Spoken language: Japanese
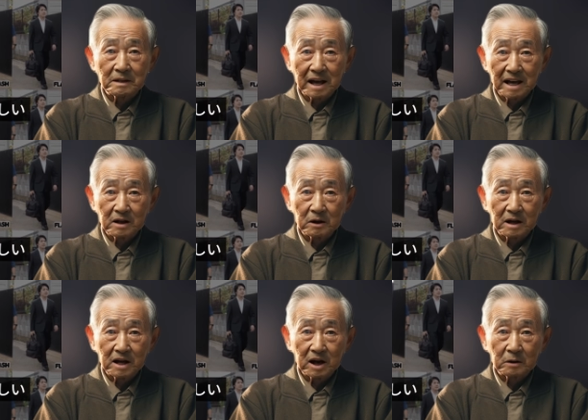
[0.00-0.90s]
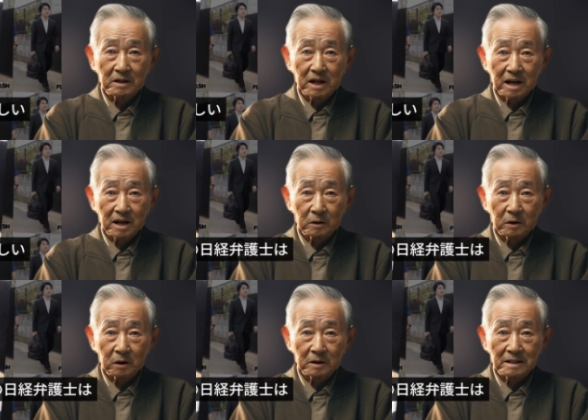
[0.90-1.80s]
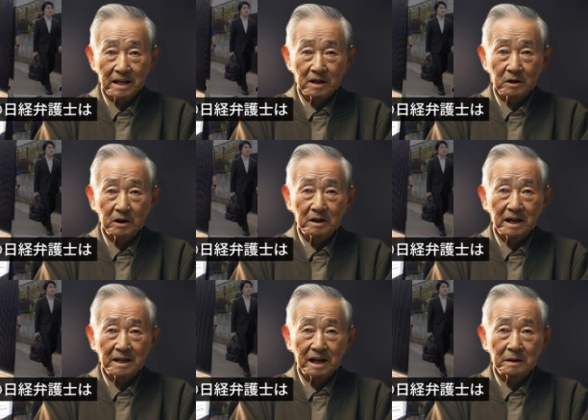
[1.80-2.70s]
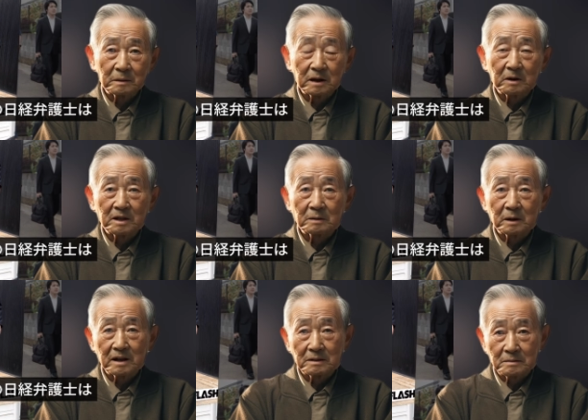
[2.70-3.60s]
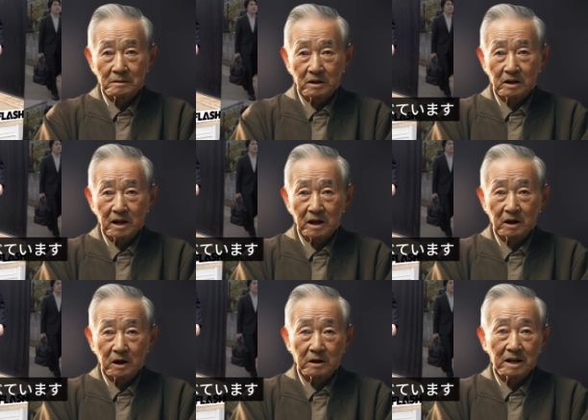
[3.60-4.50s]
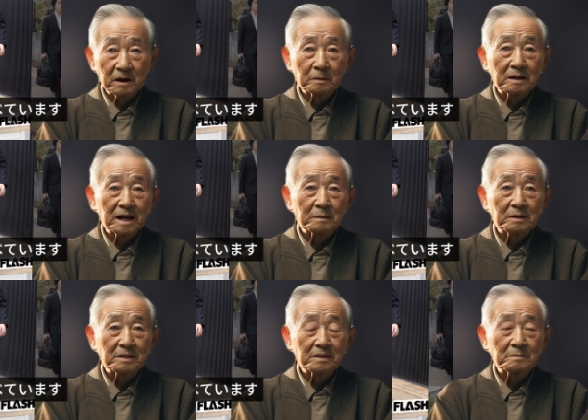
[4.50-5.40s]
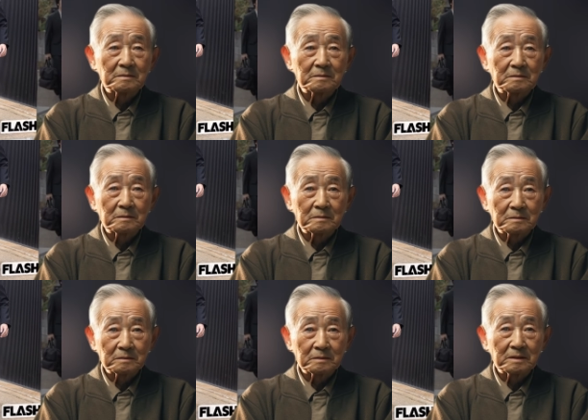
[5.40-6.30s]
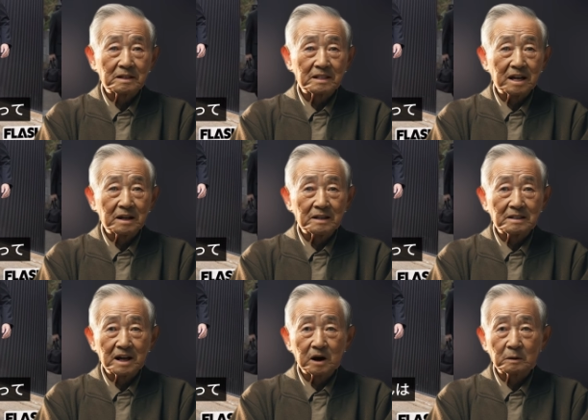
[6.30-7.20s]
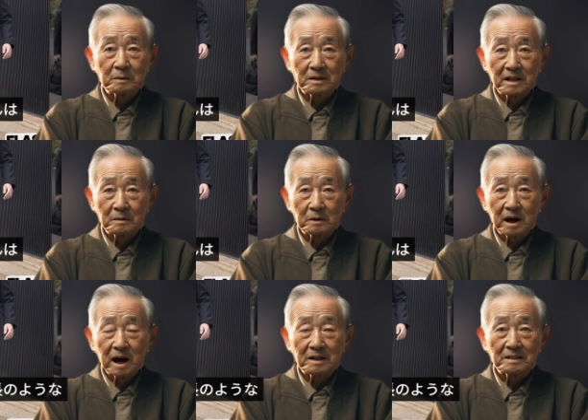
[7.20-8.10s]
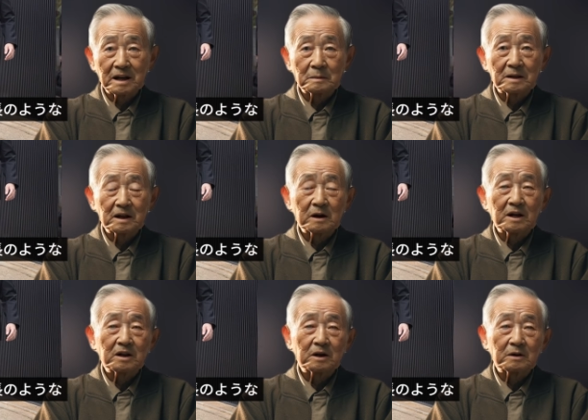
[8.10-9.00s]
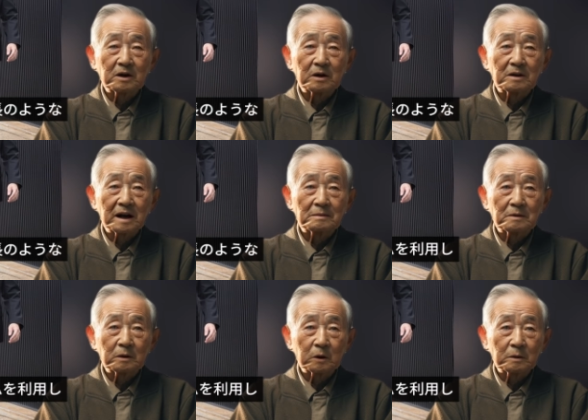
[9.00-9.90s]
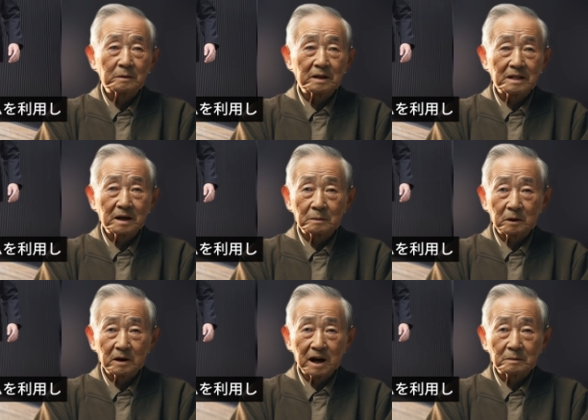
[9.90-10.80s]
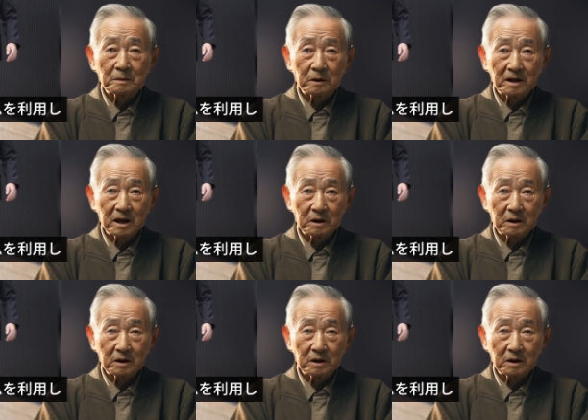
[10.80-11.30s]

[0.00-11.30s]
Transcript: う。内情に詳しいニューヨーク在住の日系弁護士は、次のように述べています。差し当たって小室さんは学生ビザの延長のような OPT プログラムを利